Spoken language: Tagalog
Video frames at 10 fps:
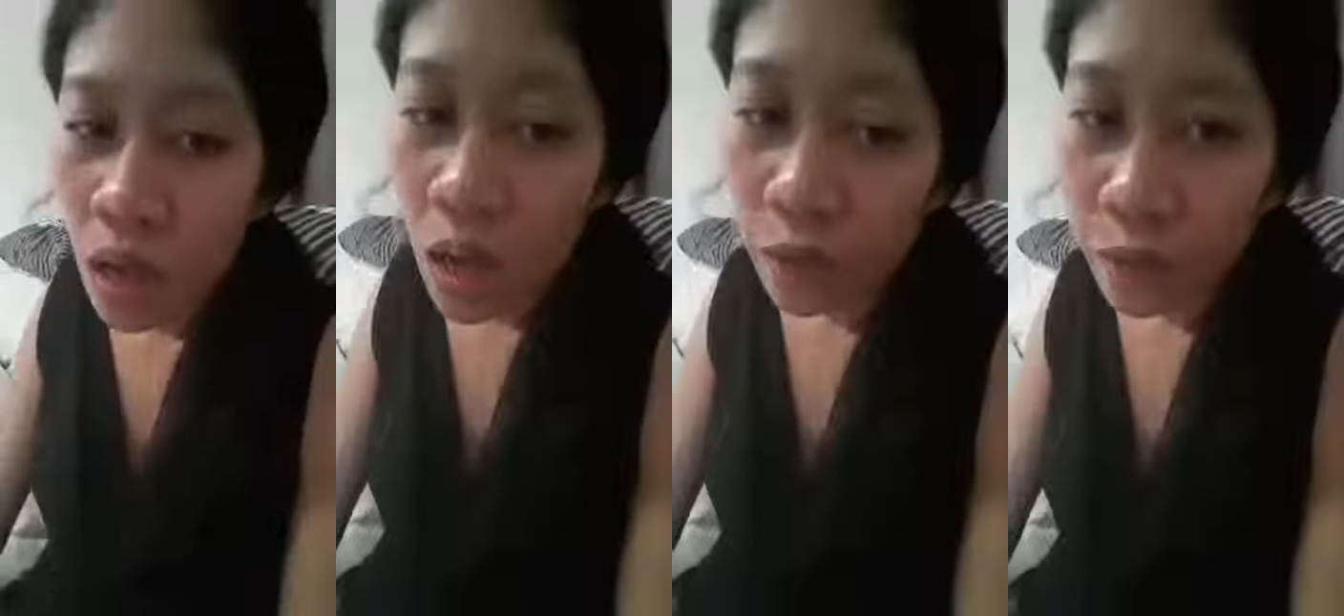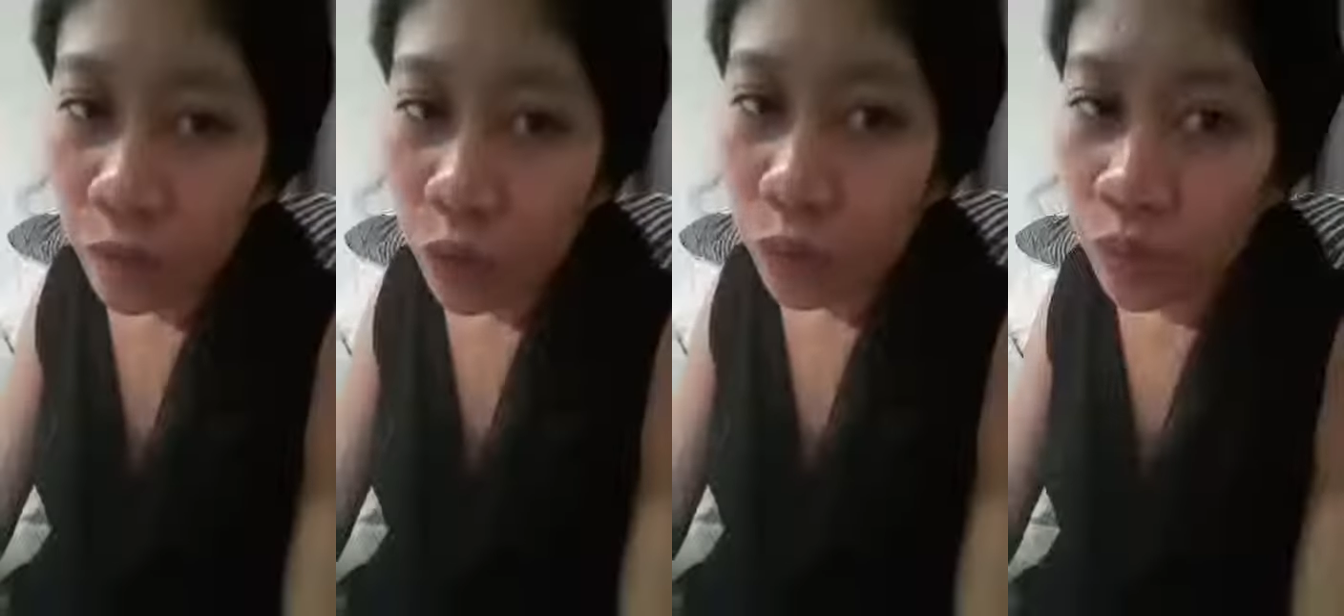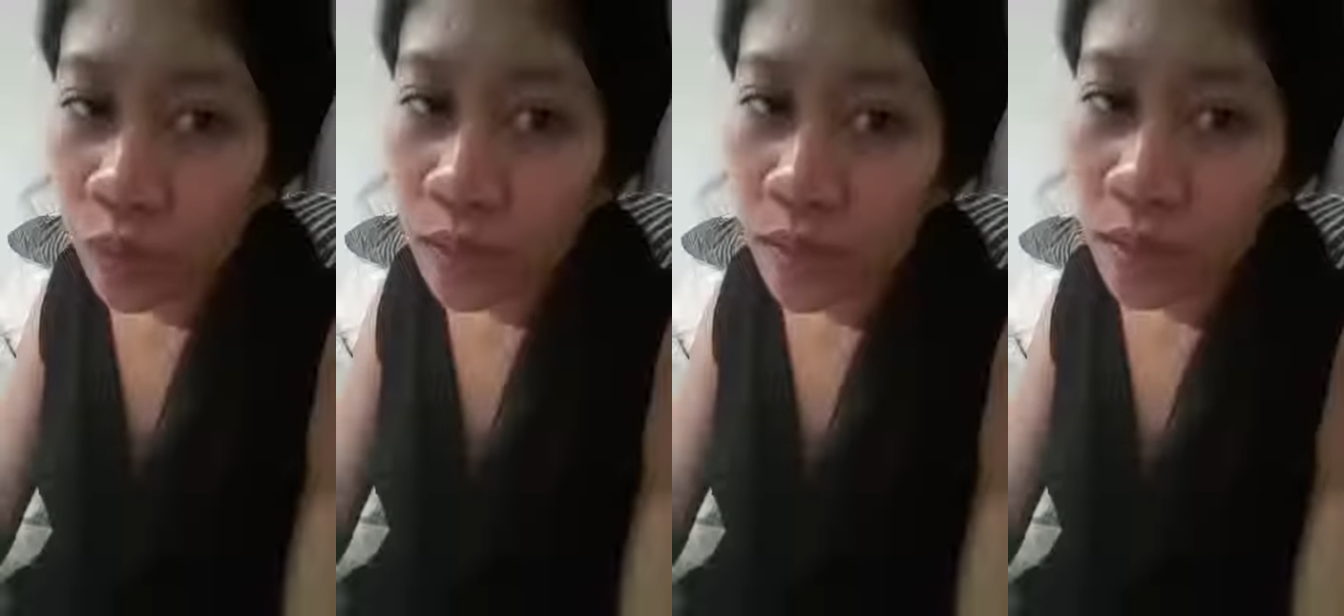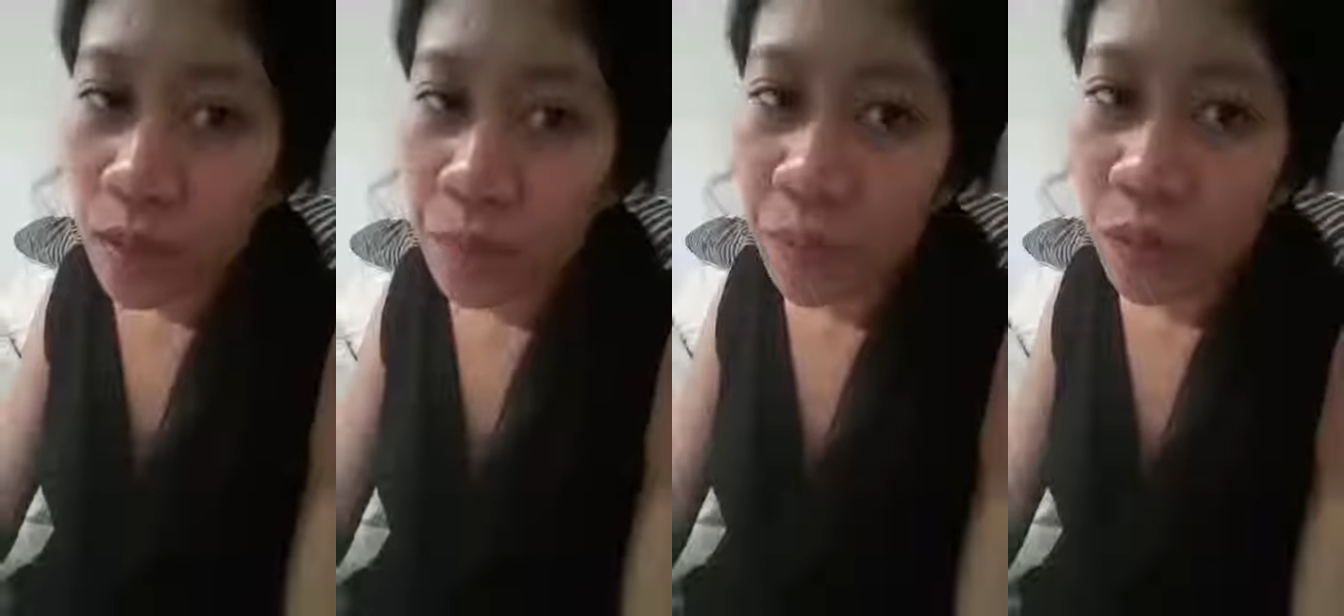After nun is
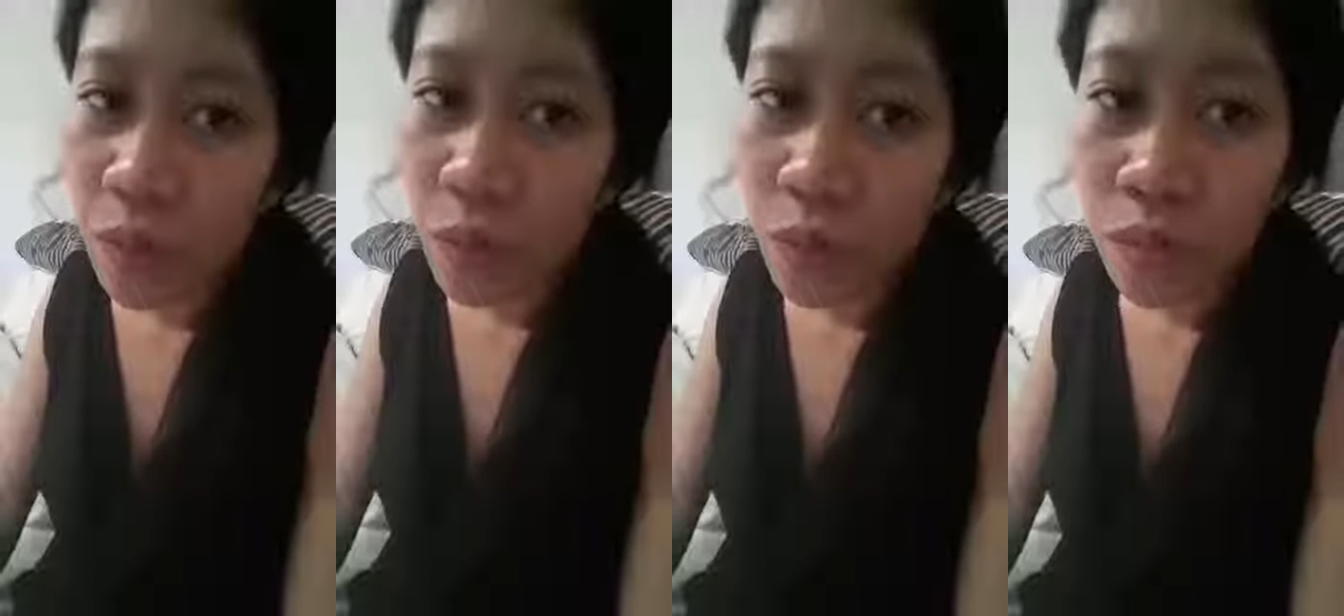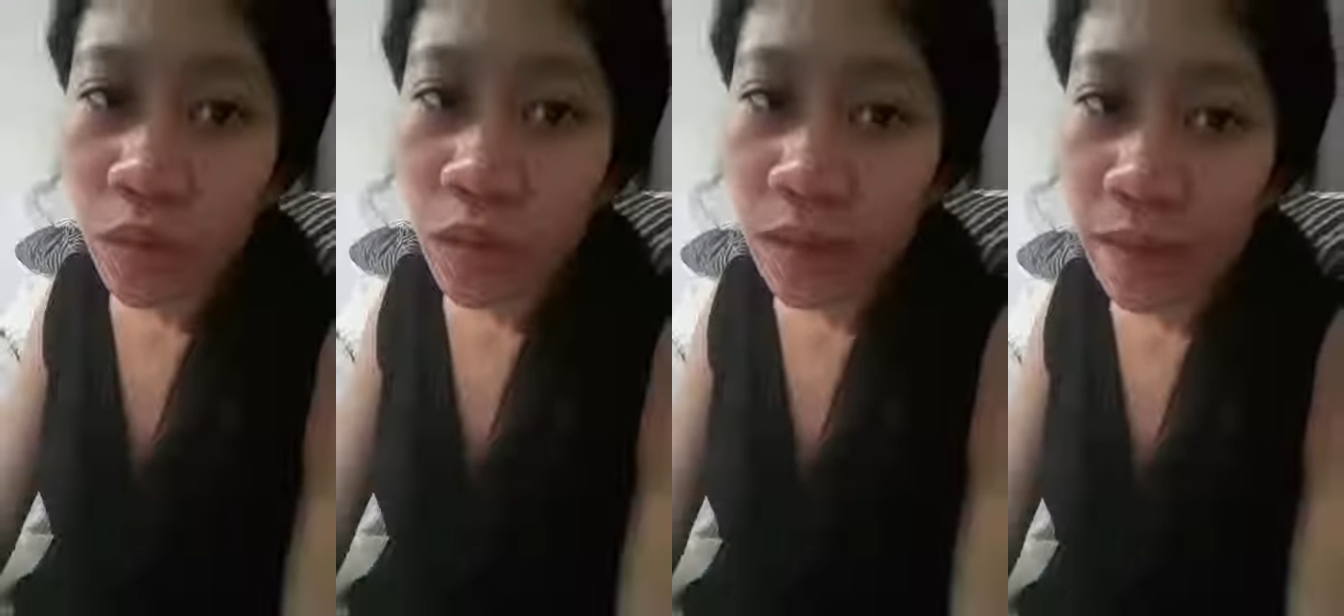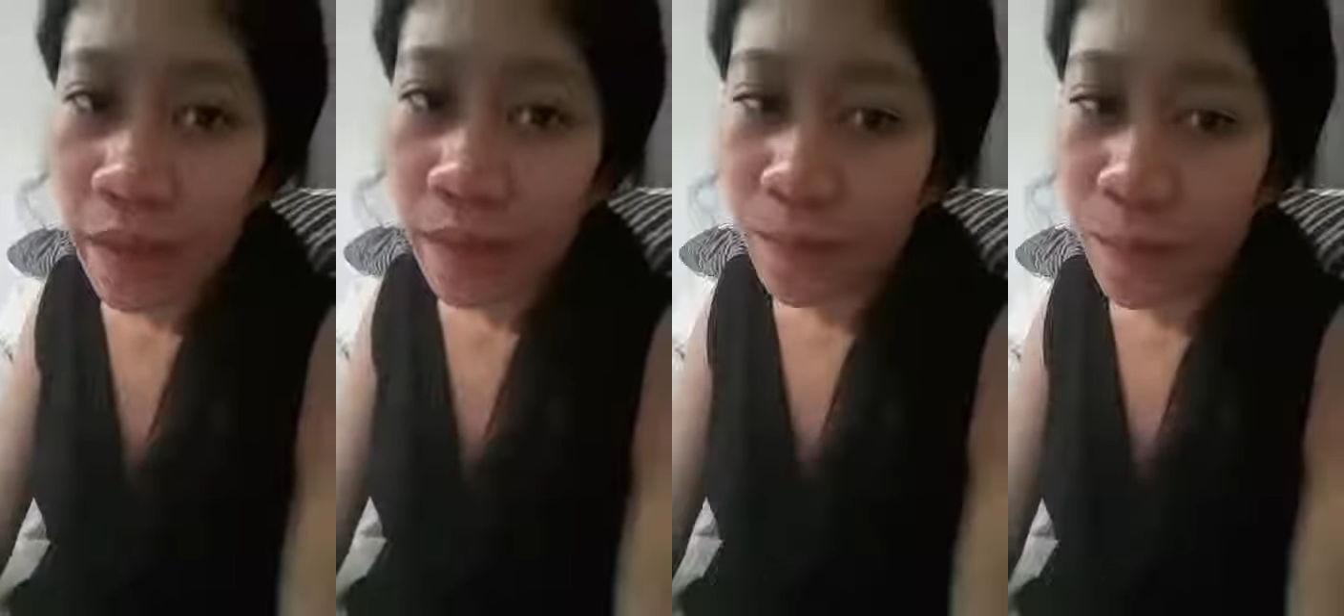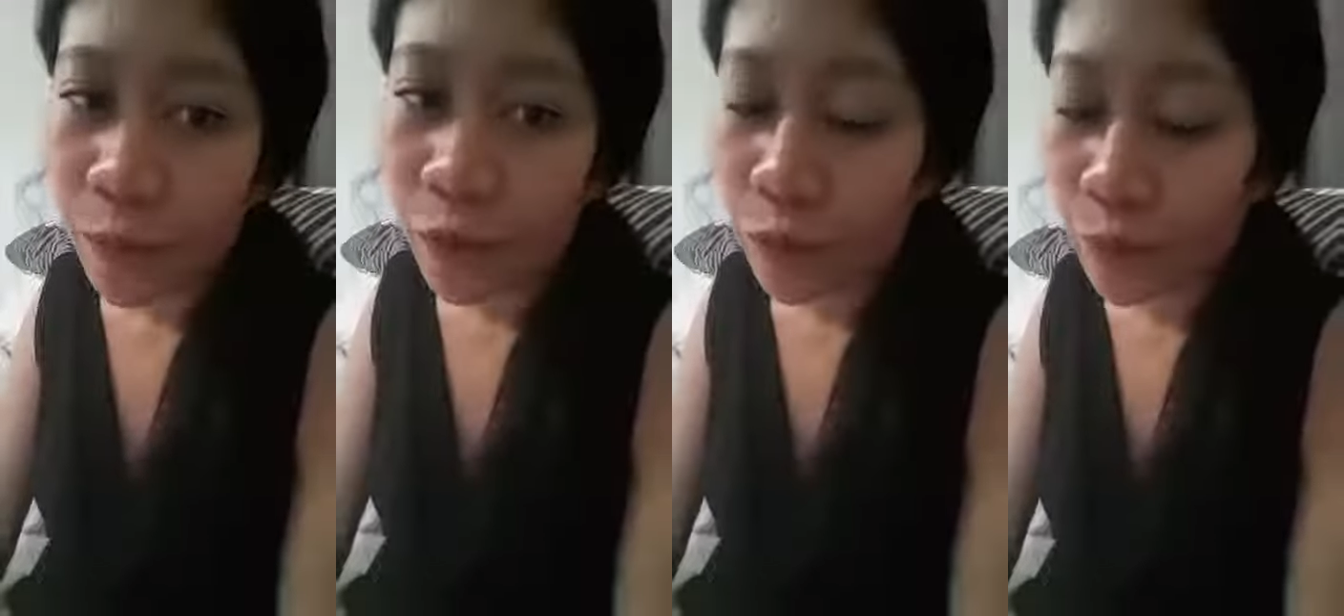hanapin mo na yung gate
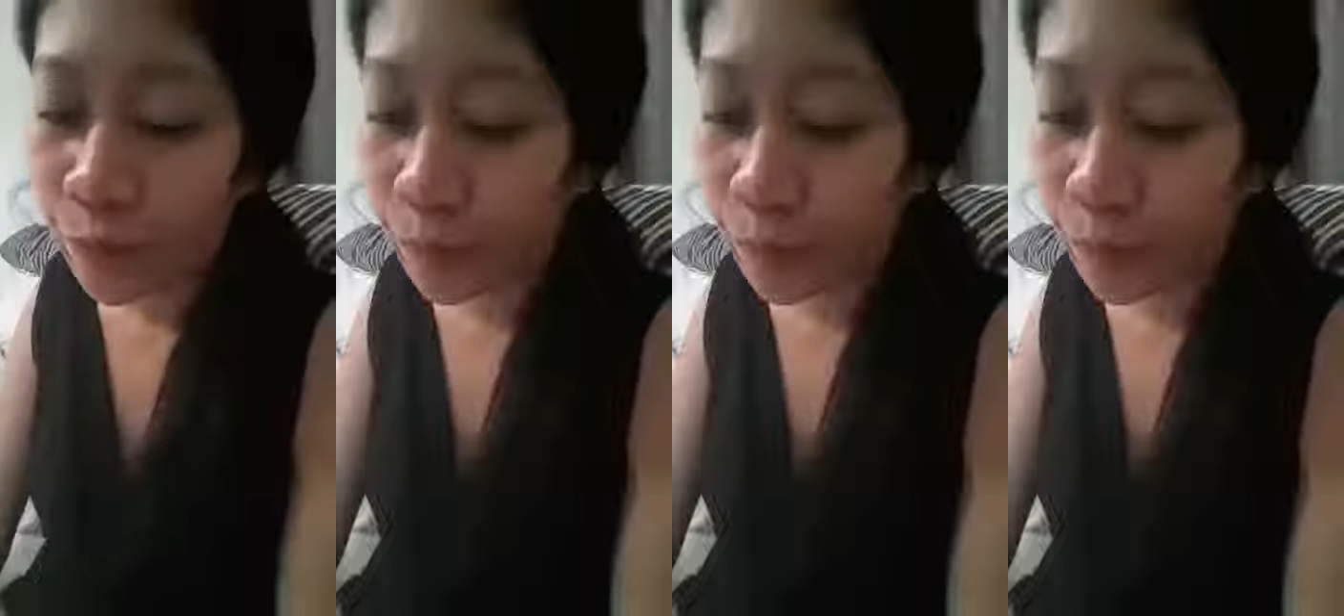mo.